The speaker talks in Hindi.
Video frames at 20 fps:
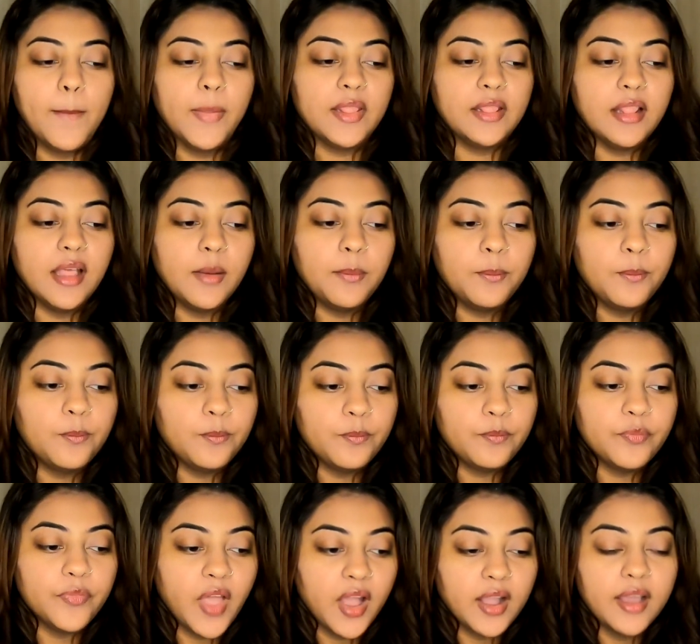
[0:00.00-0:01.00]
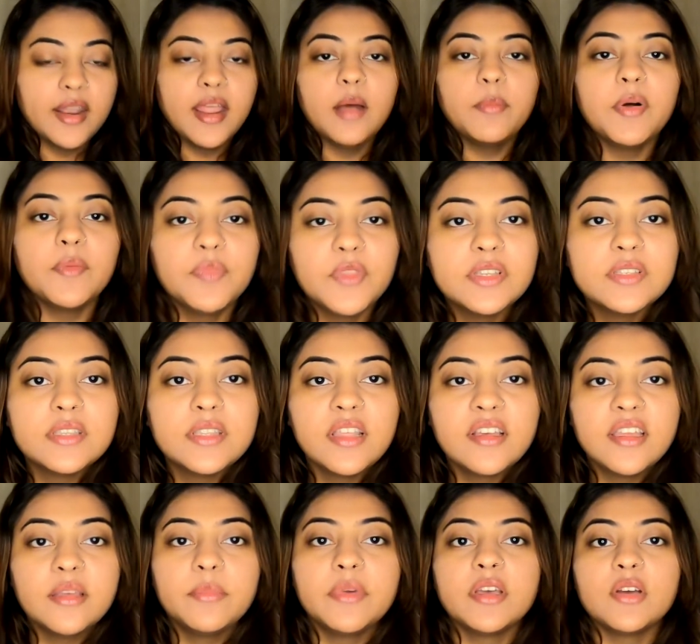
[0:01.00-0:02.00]
मतलब अगर आप अपनी
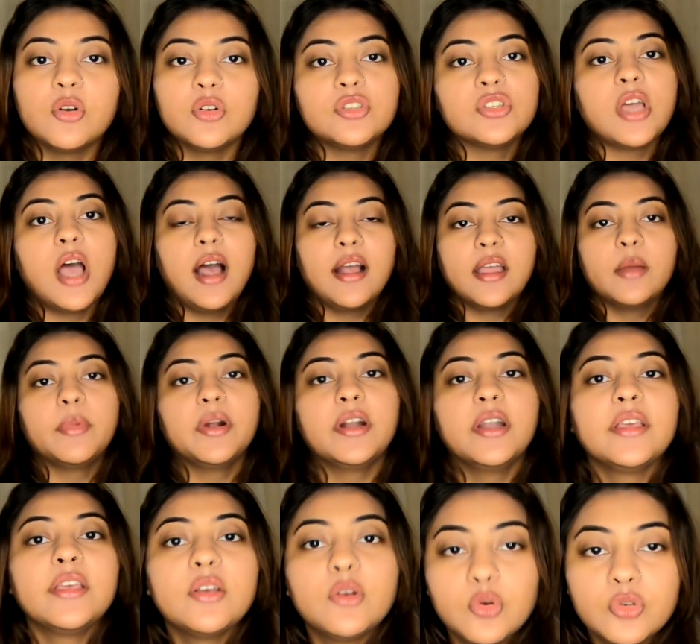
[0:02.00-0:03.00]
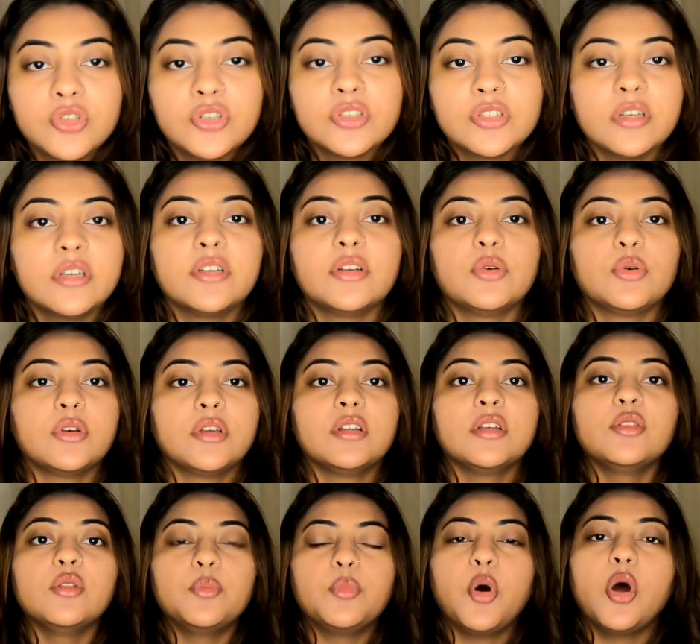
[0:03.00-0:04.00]
ज़िंदगी में कुछ आगे बढ़ने की कोशिश कर रहे होगे
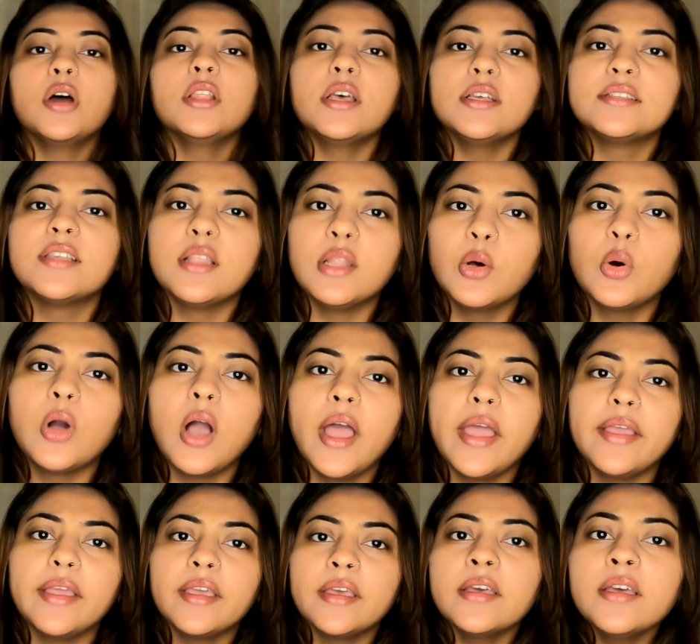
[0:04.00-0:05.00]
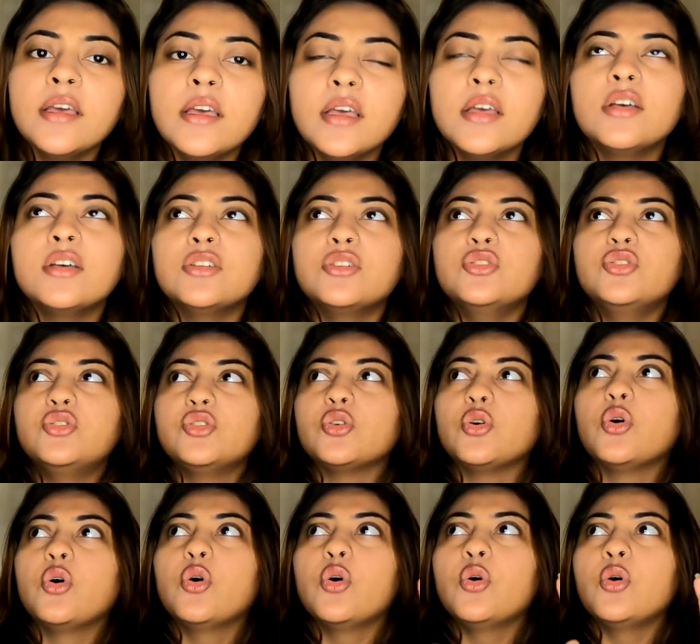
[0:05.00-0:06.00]
ना तो बहुत लोग आएंगे
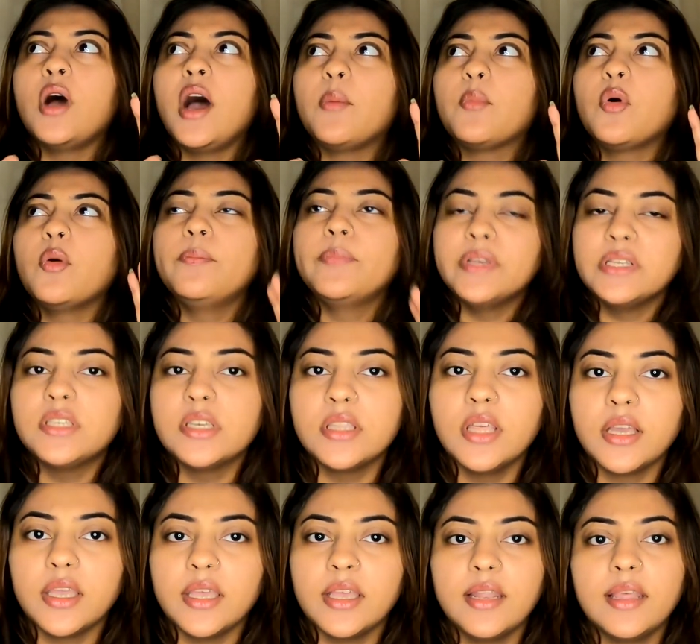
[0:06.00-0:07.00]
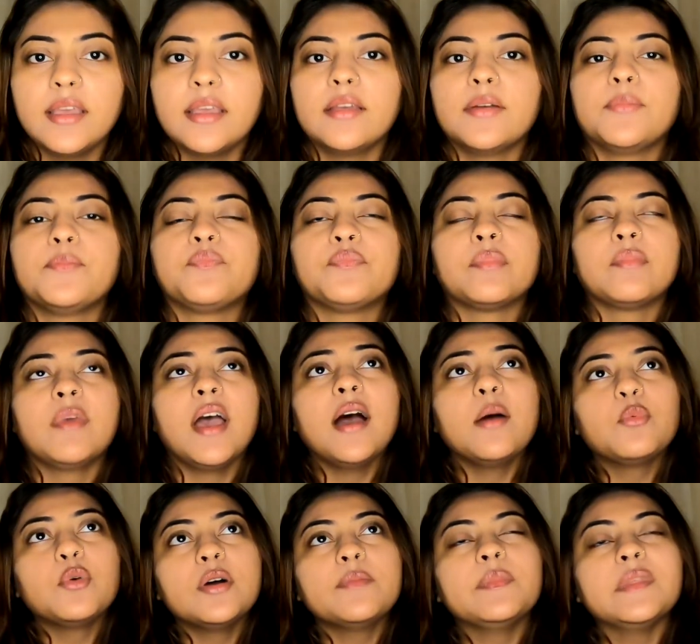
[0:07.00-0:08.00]
जो आपको पीछे धके मैं
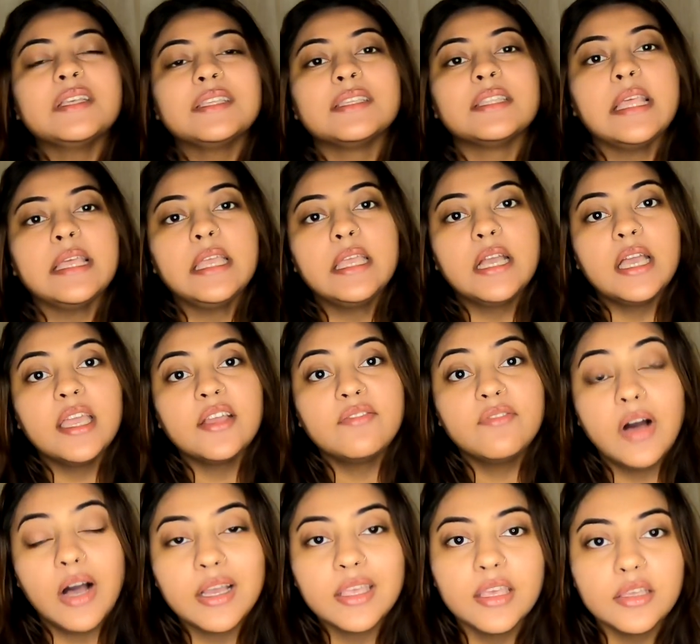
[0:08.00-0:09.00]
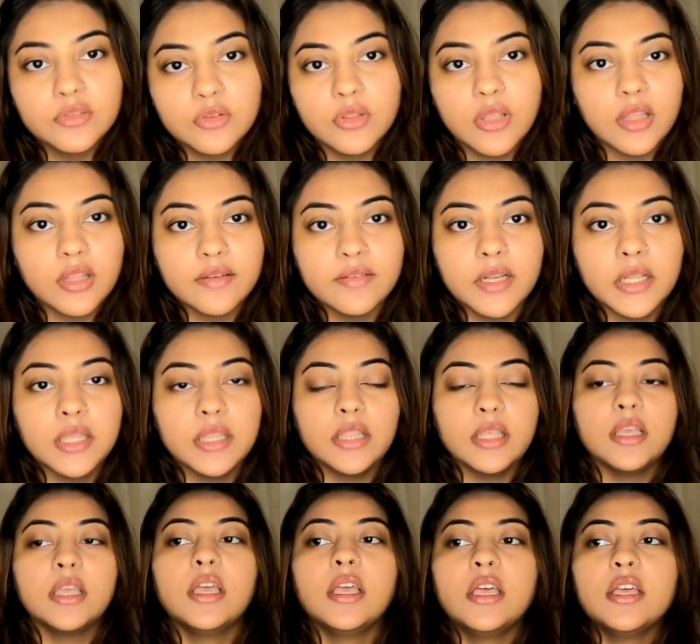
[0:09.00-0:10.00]
आपको अपनी ज़िंदगी का एक वाक्य सुनाने वाली
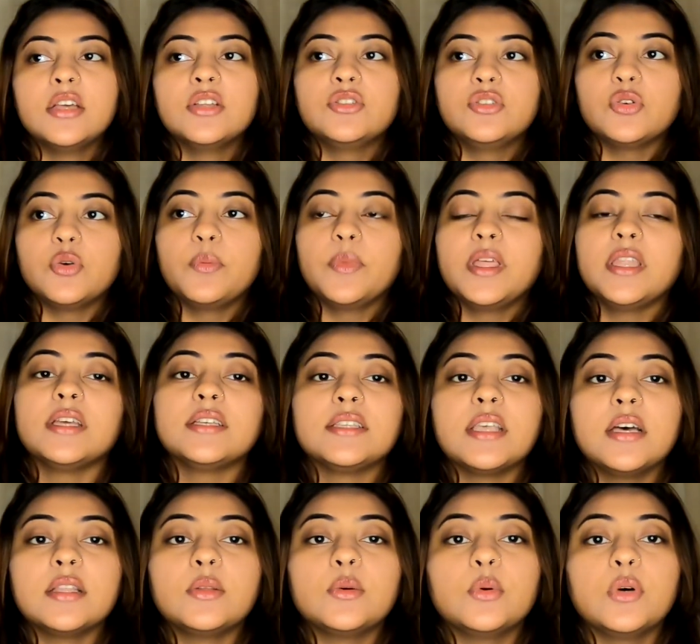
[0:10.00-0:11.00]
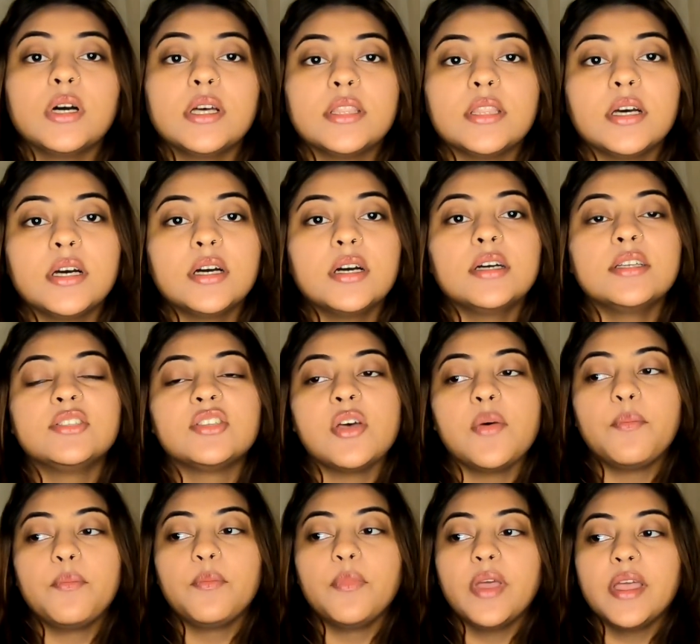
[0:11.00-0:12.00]
थी जो मेरे साथ हुआ था
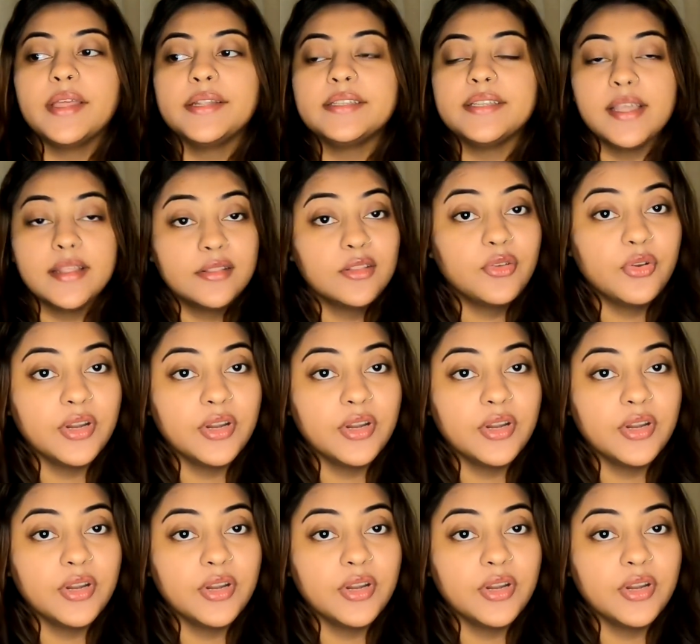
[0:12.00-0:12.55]
जब मैं टेंथ